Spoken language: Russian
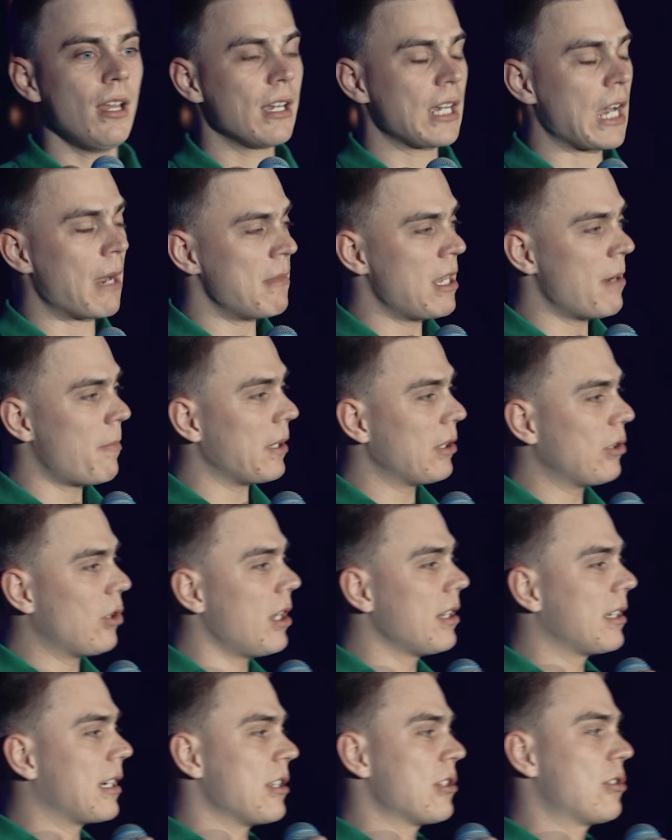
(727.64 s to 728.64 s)
Ко мне
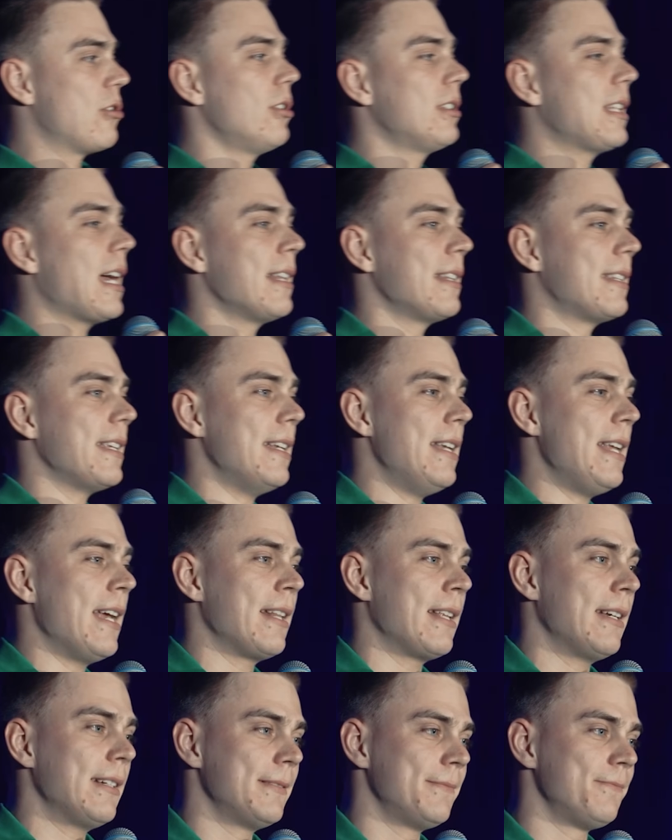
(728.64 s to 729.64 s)
подходит консультант
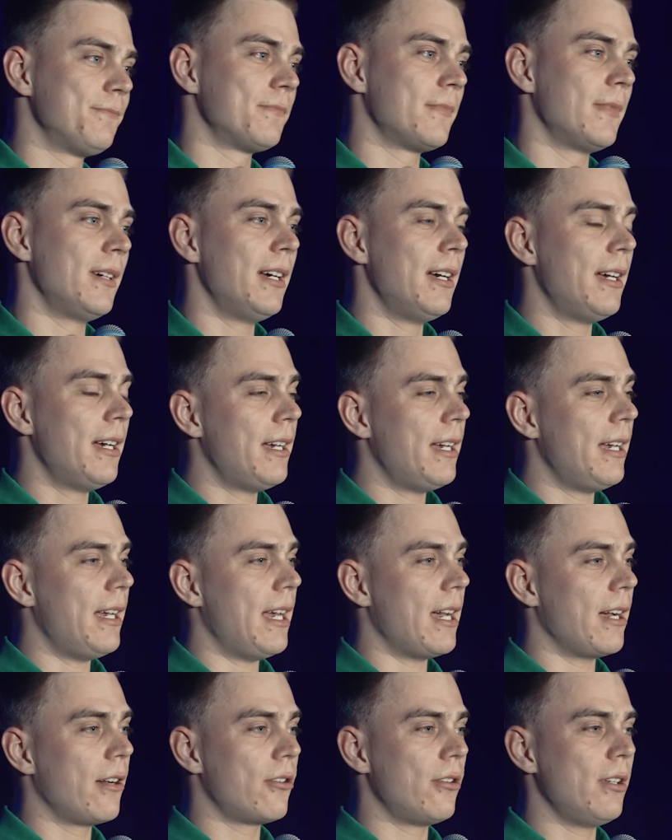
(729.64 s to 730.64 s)
Елена.
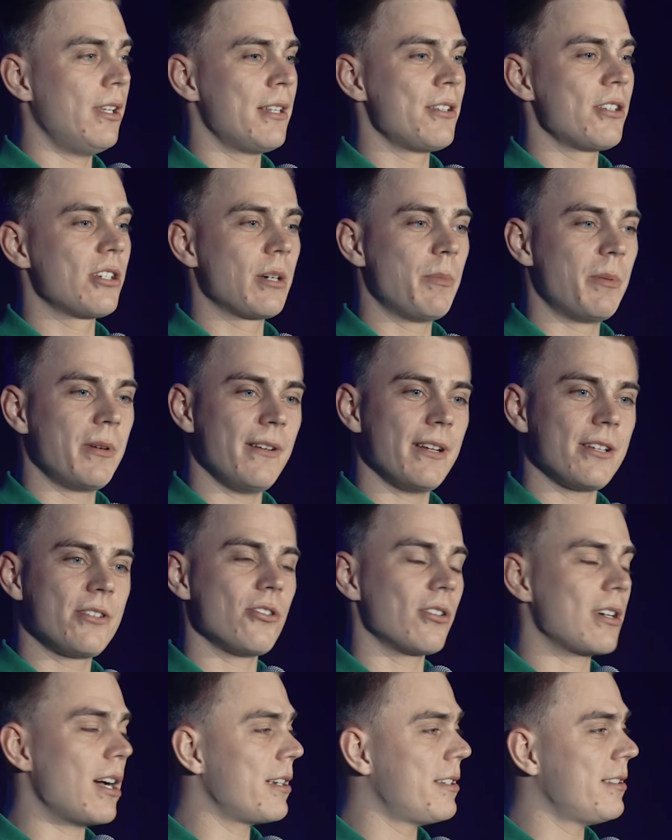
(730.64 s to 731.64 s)
Я говорю, Леночка, привет,
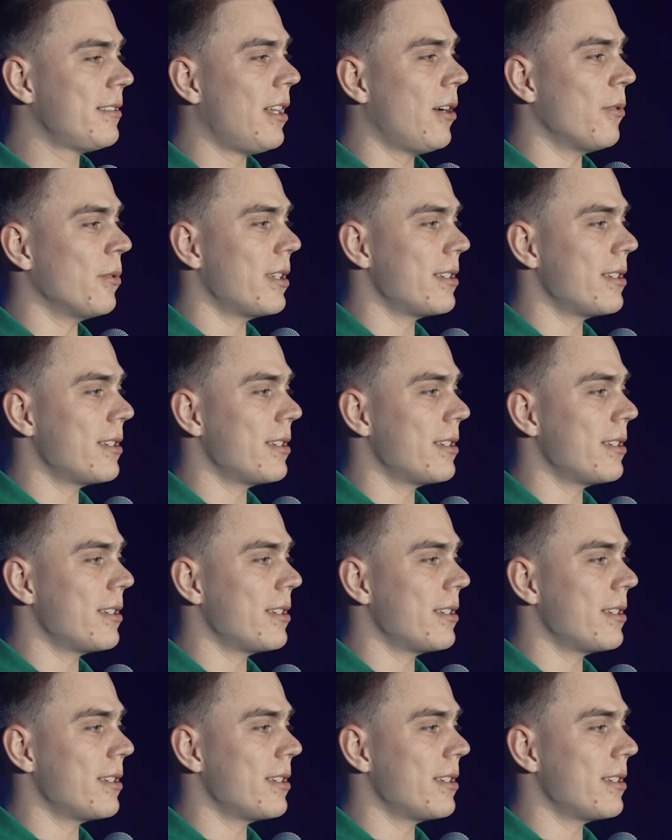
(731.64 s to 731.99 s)
что, как дела у